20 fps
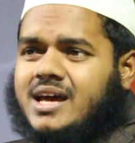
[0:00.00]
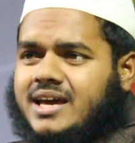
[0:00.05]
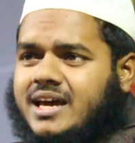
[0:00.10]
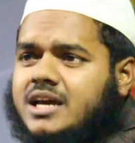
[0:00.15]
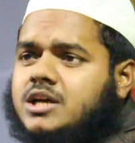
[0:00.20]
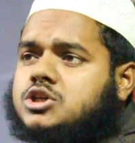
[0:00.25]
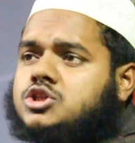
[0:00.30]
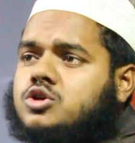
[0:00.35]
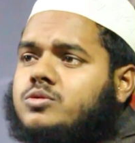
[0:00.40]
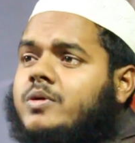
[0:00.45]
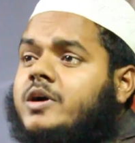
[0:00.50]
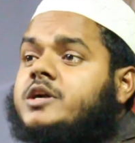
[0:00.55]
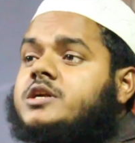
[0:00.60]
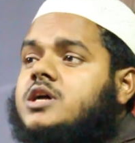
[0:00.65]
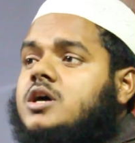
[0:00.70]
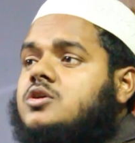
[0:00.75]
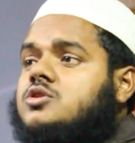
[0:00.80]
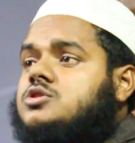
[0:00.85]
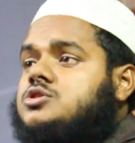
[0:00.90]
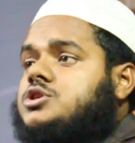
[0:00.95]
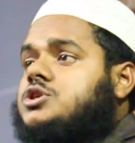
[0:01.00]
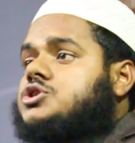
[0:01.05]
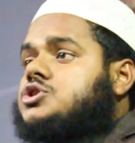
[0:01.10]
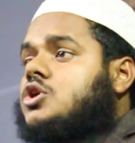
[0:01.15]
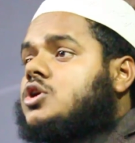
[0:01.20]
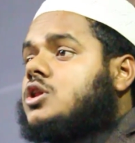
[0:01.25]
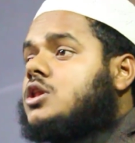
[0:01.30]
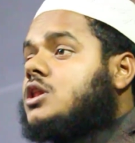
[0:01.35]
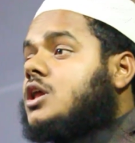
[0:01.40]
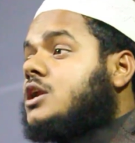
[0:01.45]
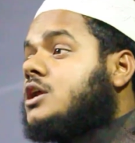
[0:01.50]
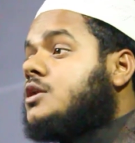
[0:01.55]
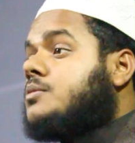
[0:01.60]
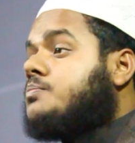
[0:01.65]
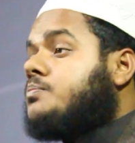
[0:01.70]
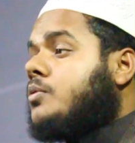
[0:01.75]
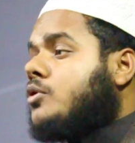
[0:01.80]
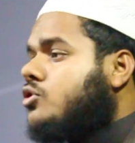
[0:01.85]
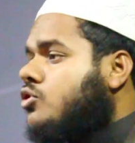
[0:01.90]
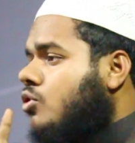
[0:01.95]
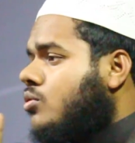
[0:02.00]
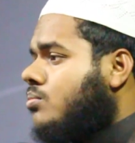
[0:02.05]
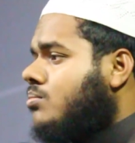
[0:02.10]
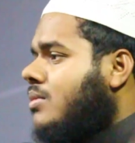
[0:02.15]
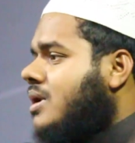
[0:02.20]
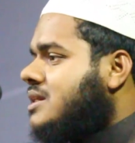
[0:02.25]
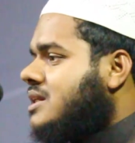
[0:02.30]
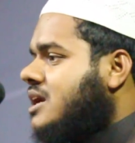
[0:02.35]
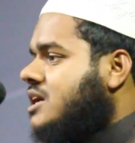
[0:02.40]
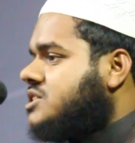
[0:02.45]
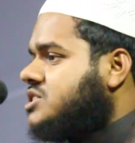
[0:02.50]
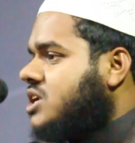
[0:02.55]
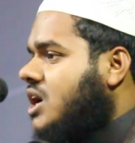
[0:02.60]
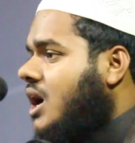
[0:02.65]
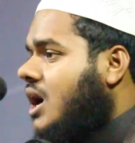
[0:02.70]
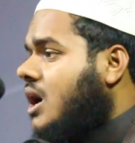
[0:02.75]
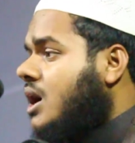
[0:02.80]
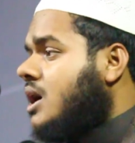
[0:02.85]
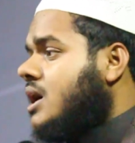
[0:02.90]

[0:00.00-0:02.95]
এই সময়টা হচ্ছে সন্তানের প্রথম মাদ্রাসা